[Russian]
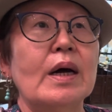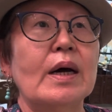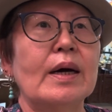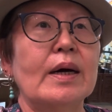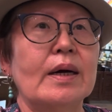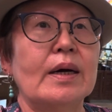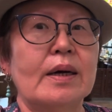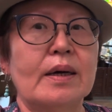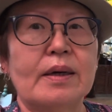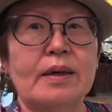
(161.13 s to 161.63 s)

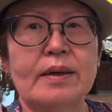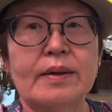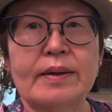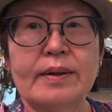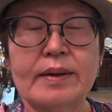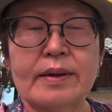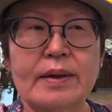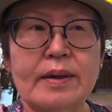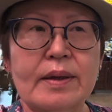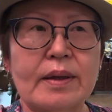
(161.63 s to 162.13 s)

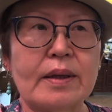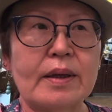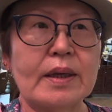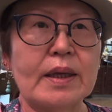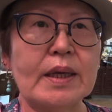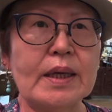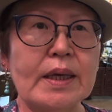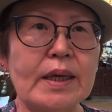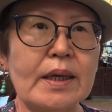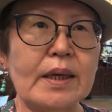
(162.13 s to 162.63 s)
а,
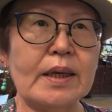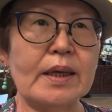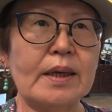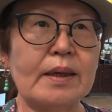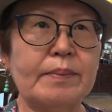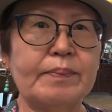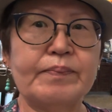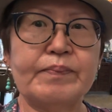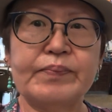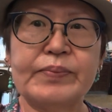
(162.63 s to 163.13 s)

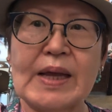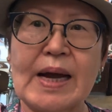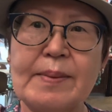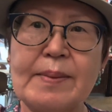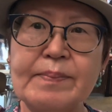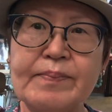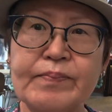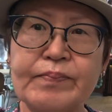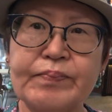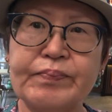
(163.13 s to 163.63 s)
и
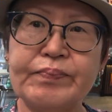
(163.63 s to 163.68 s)
там,